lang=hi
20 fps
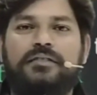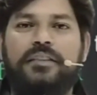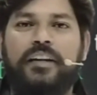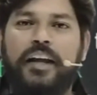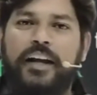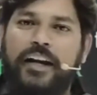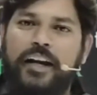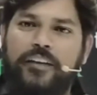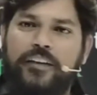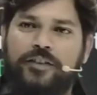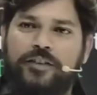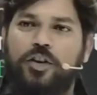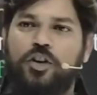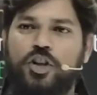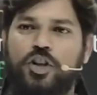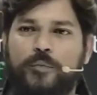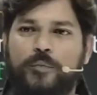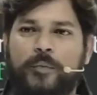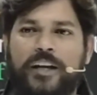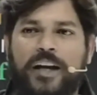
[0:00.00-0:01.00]
नेगेटिव
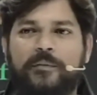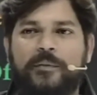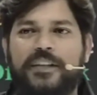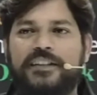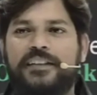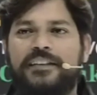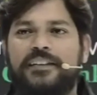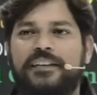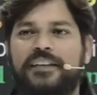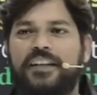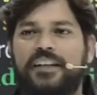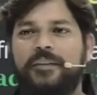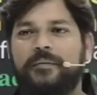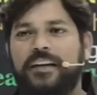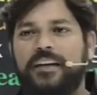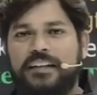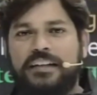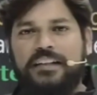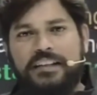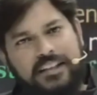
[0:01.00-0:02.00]
थॉट्स भी आपकी जिंदगी में
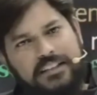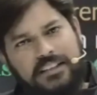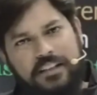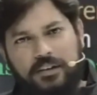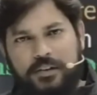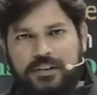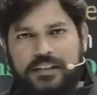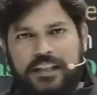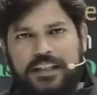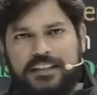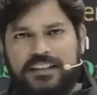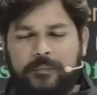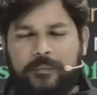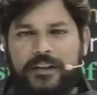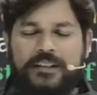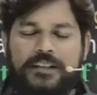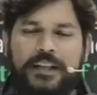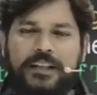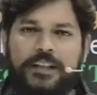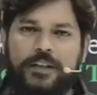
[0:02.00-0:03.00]
आते हैं ऐसा होता है
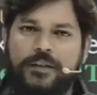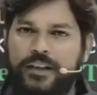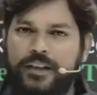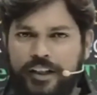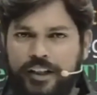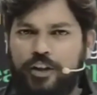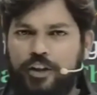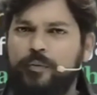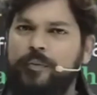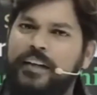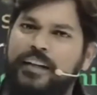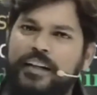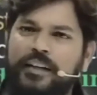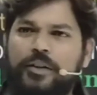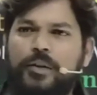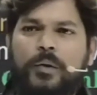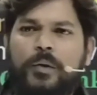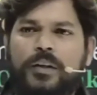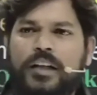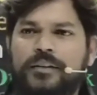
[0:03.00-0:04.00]
सबके साथ ही होता है ह्यूमन है
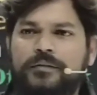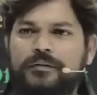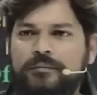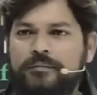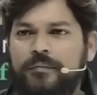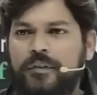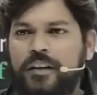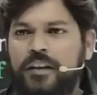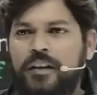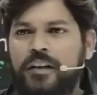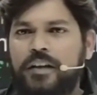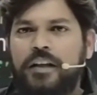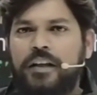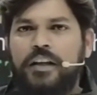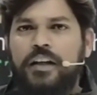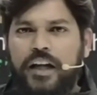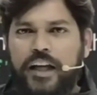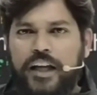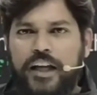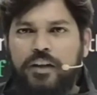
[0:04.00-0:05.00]
तो होगा
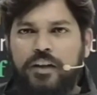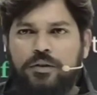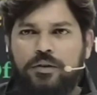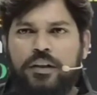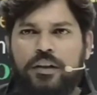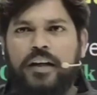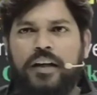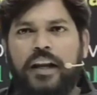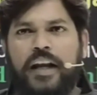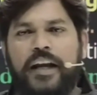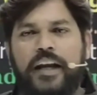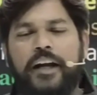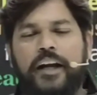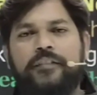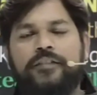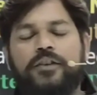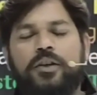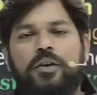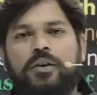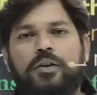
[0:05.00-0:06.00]
लेकिन उन
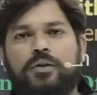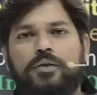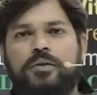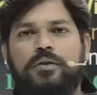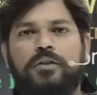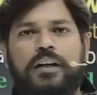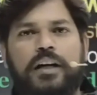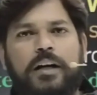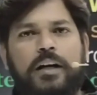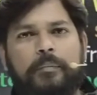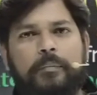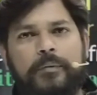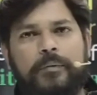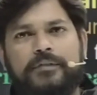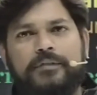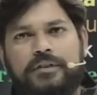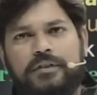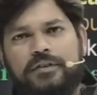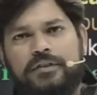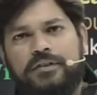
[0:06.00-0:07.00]
नेगेटिव थॉट को आप
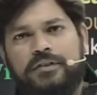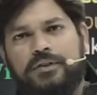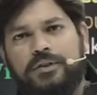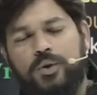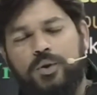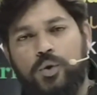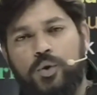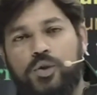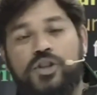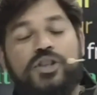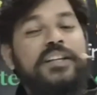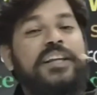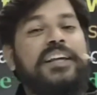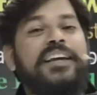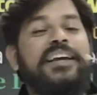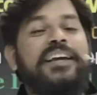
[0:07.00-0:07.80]
सोचते ही